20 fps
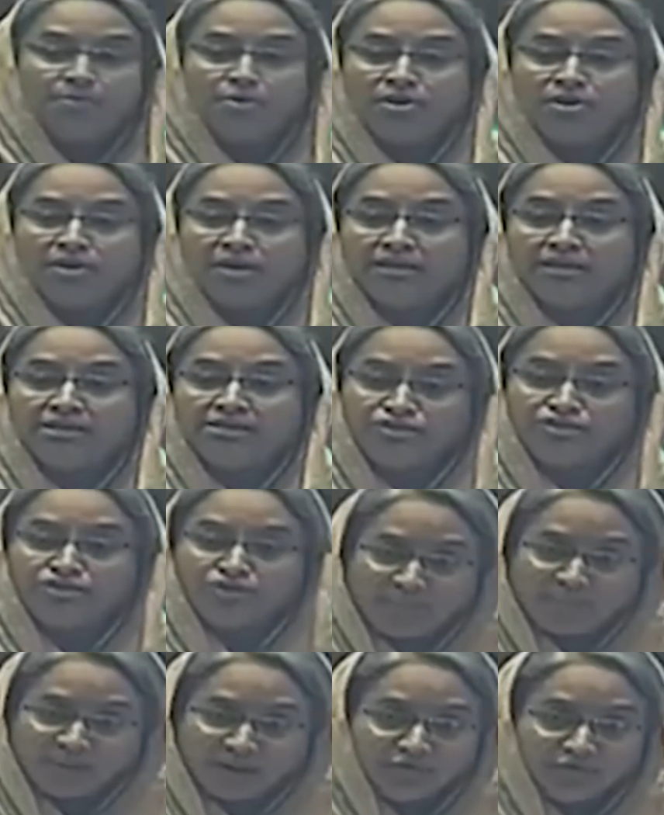এবং
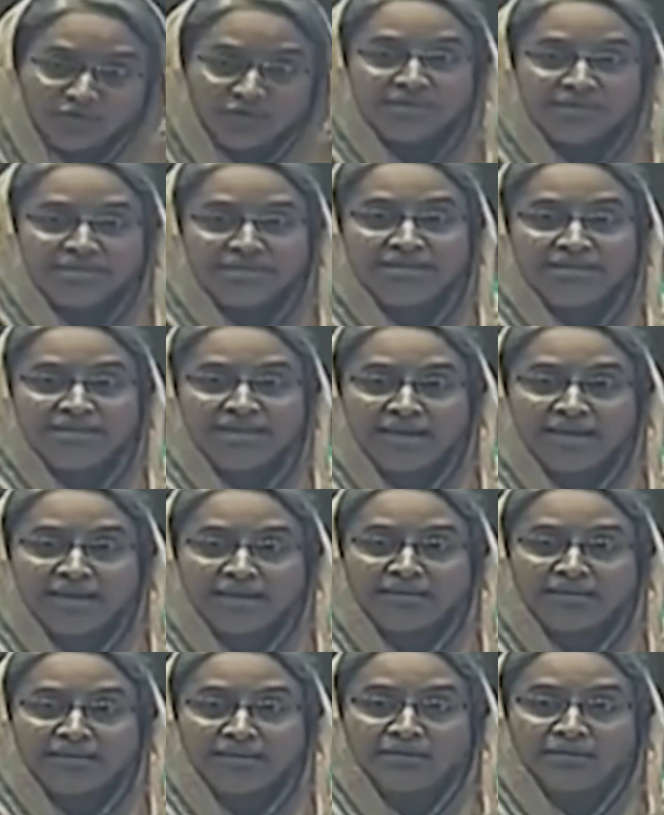দ্বিতীয়বারও একটি
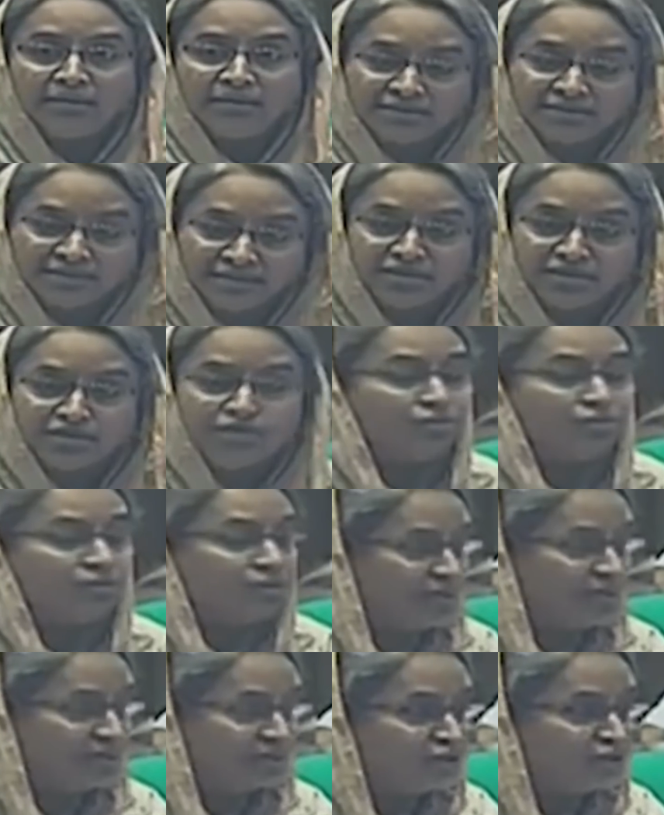দেয়ার সেটিরও
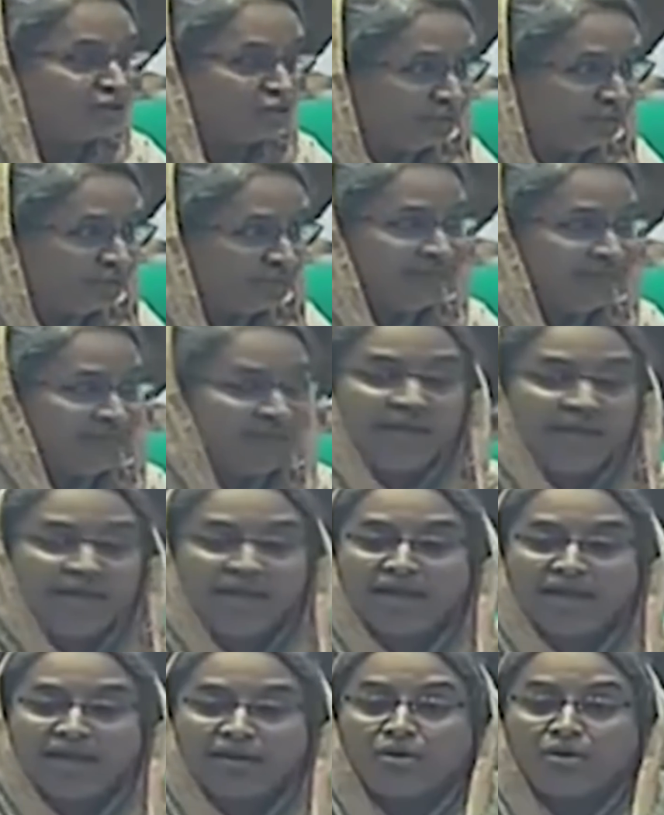কাজ চলছে
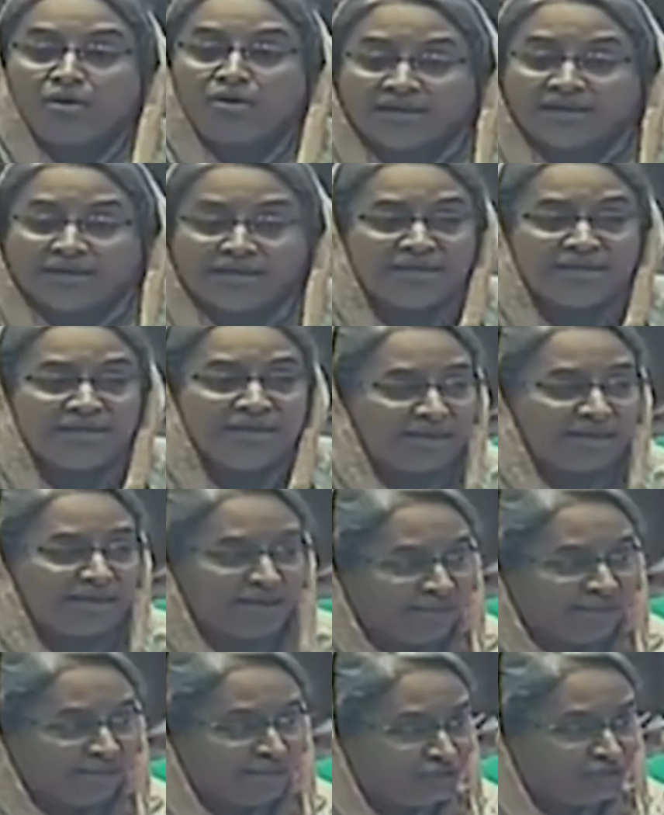অনেকেরই
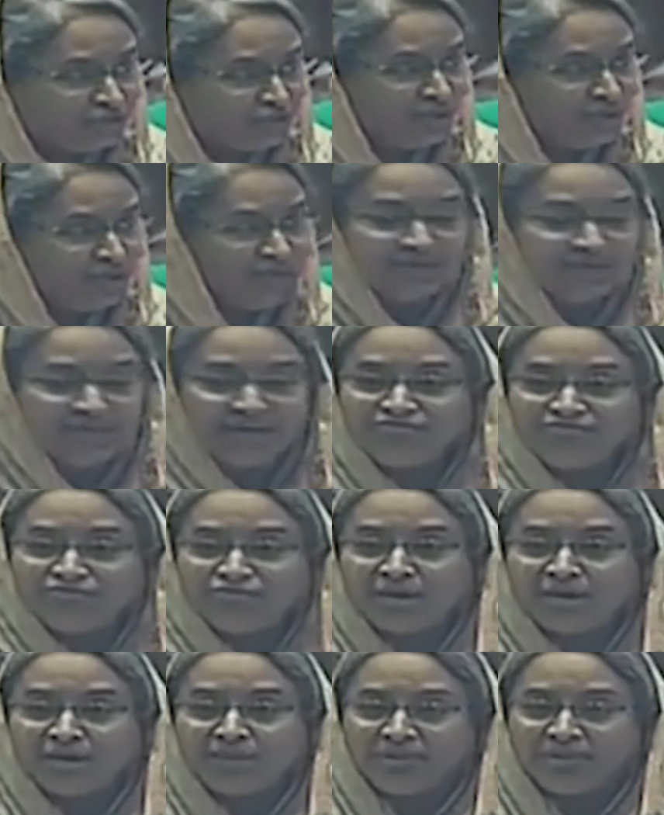এনআইডির সঙ্গে
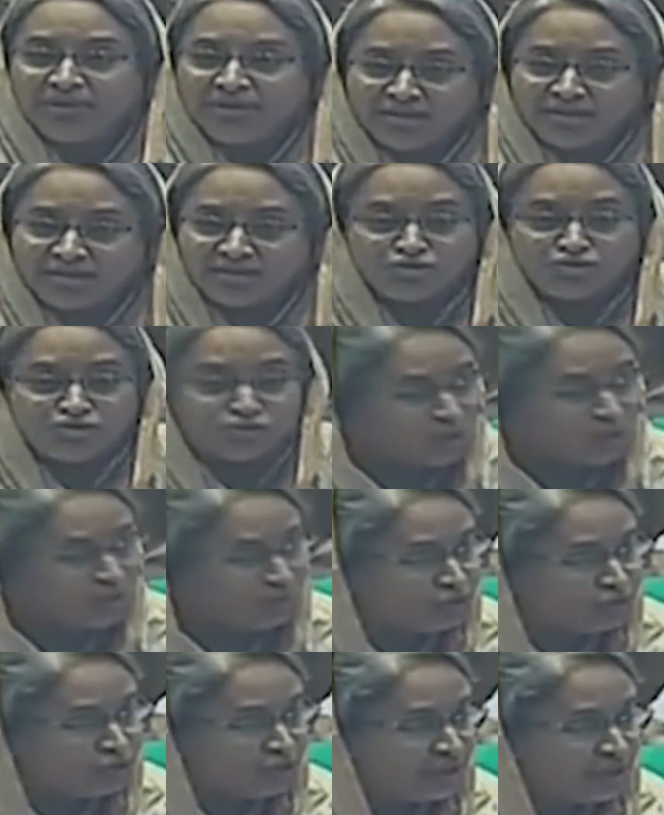টেলিফোন নাম্বার নিয়ে কিছু
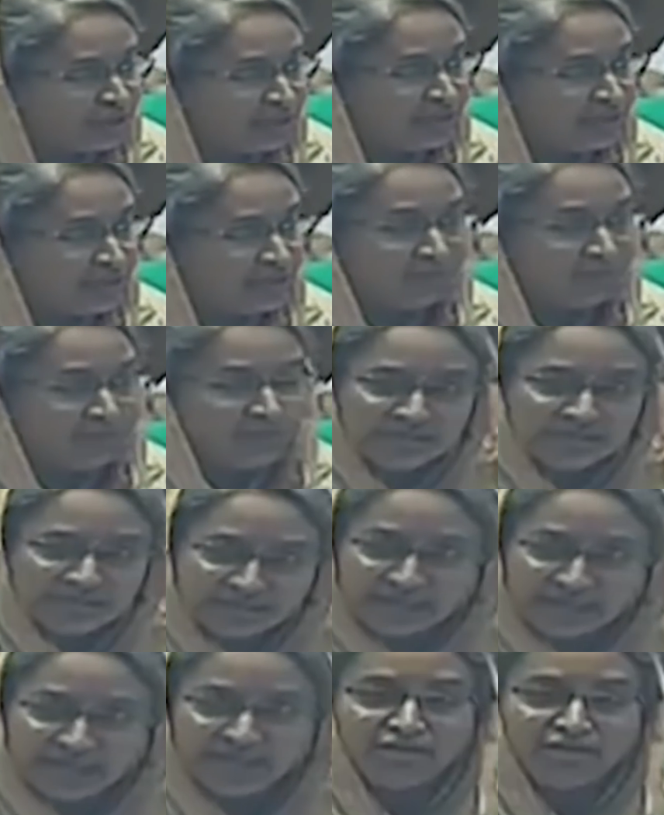সমস্যা থাকার কারণে
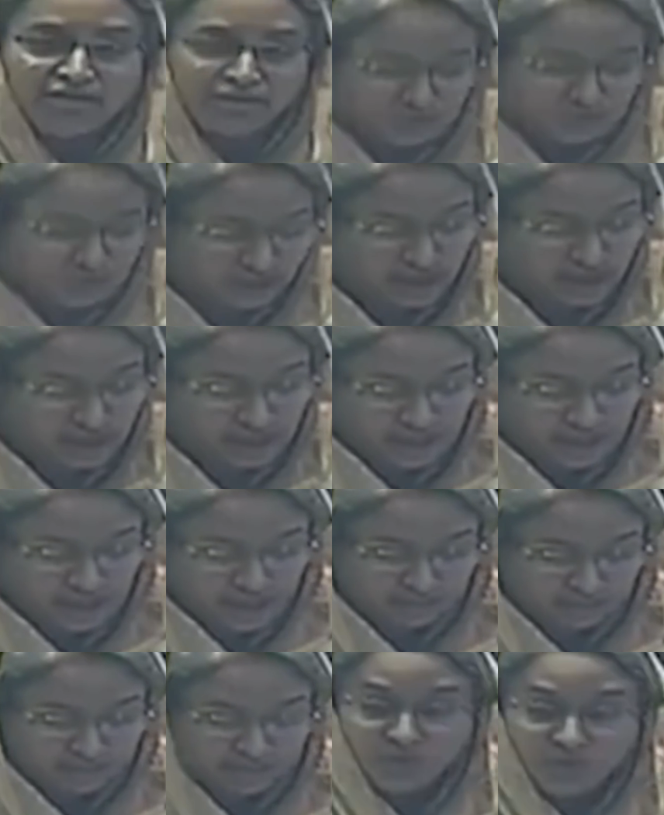সেখানে কিছুটা
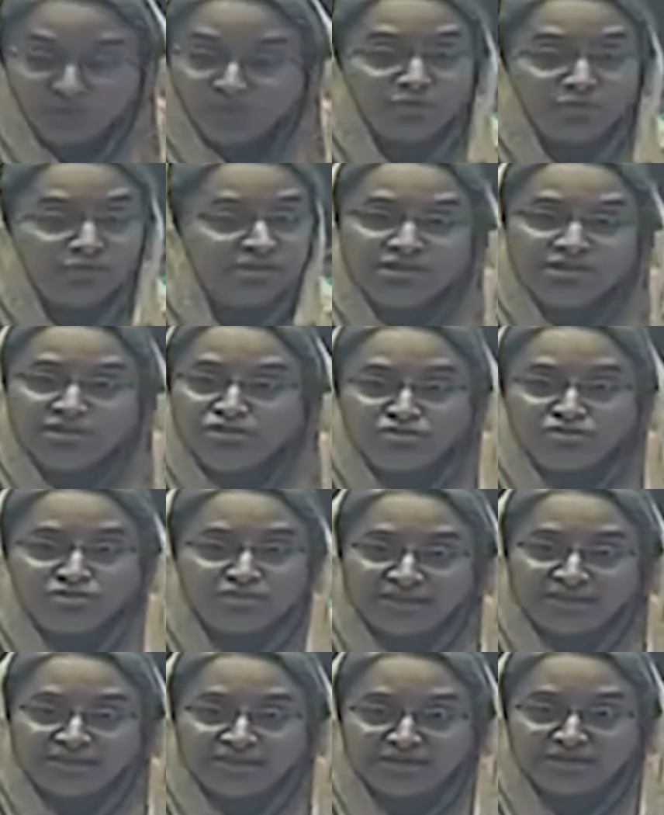বিলম্ব হচ্ছে কিন্তু
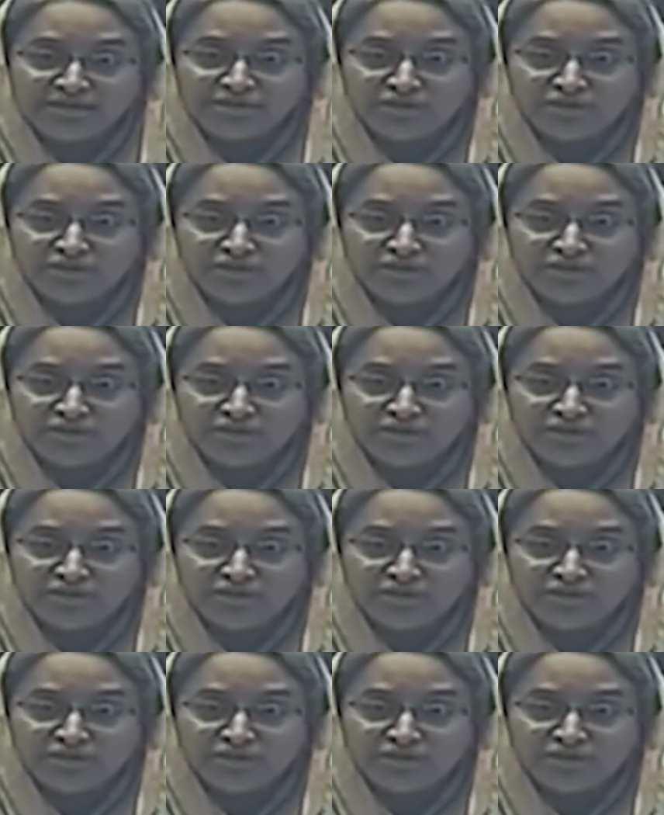যাদের